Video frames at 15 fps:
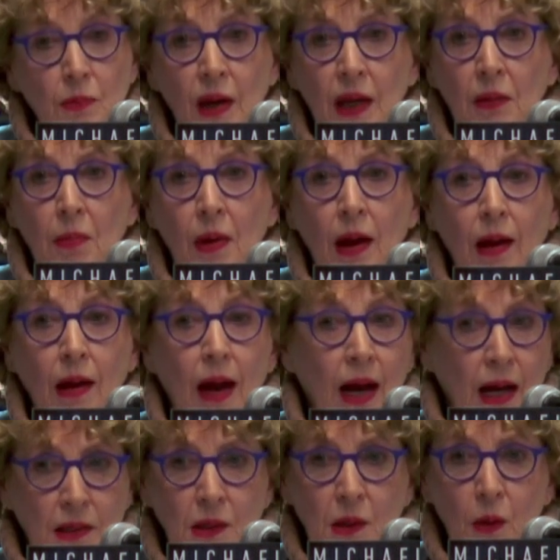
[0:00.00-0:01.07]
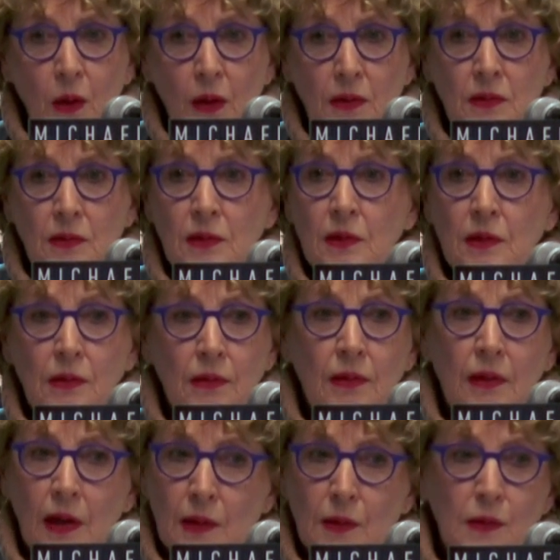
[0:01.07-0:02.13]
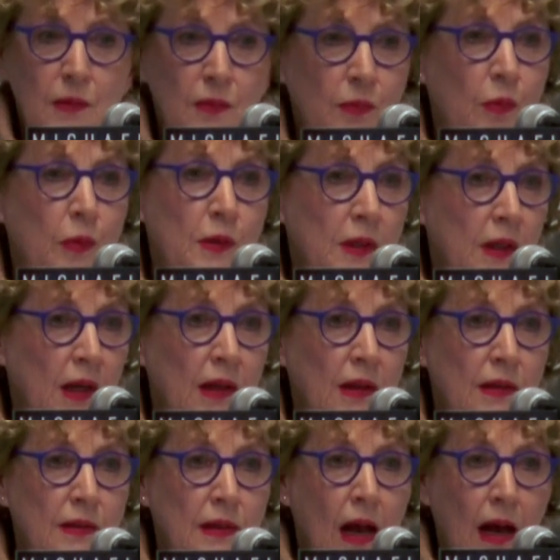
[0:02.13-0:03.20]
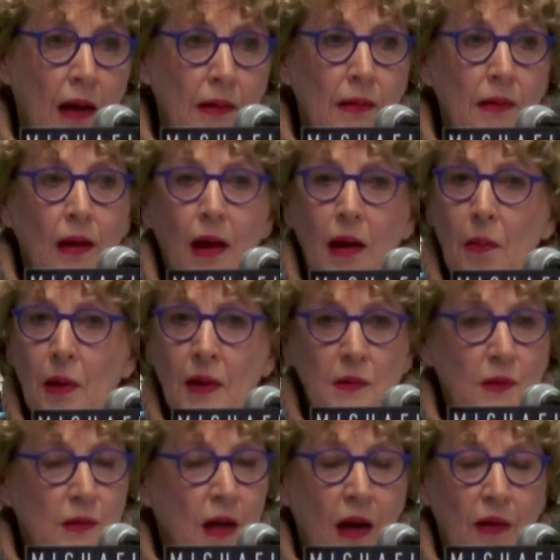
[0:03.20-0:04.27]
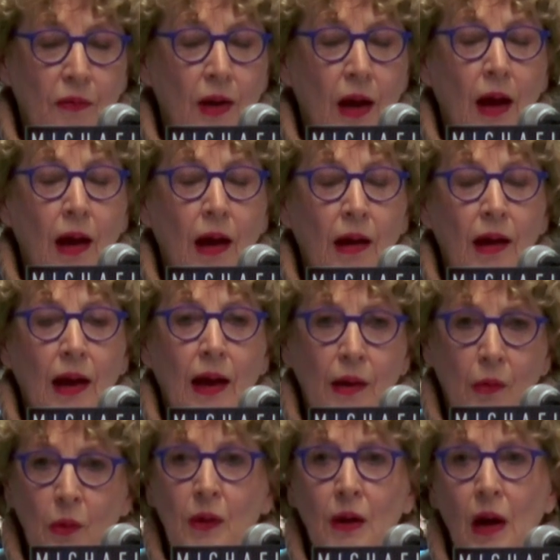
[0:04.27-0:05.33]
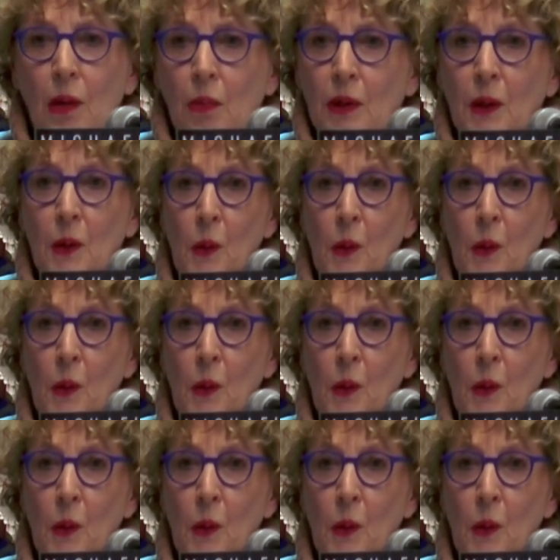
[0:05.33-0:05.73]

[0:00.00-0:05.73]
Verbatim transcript: manchmal harte Kost, das muss ich Ihnen sagen, aber es ist einfach unglaublich